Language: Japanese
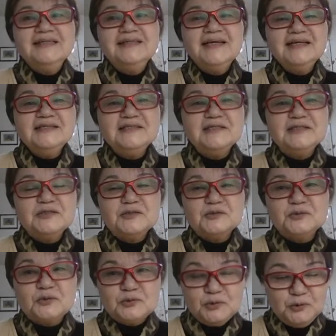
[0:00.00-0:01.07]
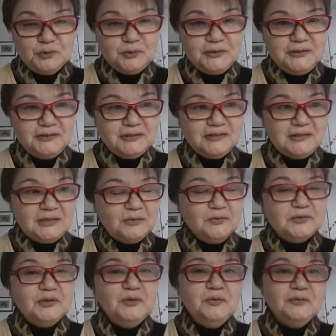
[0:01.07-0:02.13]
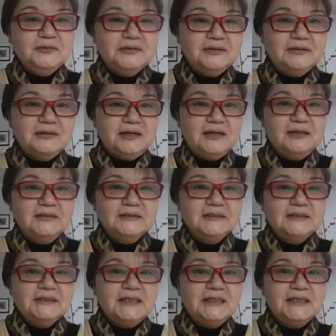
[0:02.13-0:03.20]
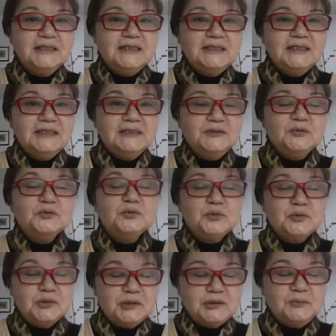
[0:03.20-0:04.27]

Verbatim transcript: 現地に着くとちょうどいいんですけど、日本で、えー、乗るとき、